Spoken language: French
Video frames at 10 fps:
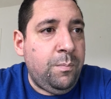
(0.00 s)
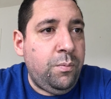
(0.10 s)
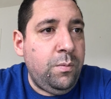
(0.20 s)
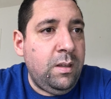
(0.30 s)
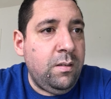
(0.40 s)

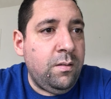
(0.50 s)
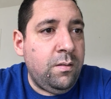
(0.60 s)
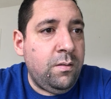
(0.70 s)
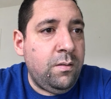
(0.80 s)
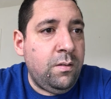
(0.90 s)
puis
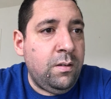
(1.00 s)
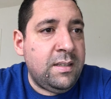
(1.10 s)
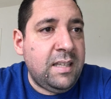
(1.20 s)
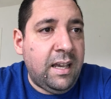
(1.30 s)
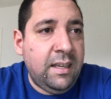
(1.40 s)

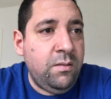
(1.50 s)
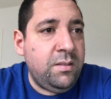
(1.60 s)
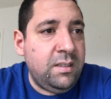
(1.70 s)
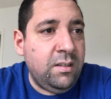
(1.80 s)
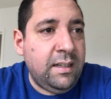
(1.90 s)
Sari
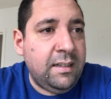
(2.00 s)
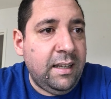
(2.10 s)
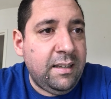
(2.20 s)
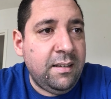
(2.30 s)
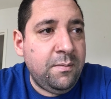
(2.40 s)
aussi en
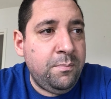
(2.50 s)
attaque.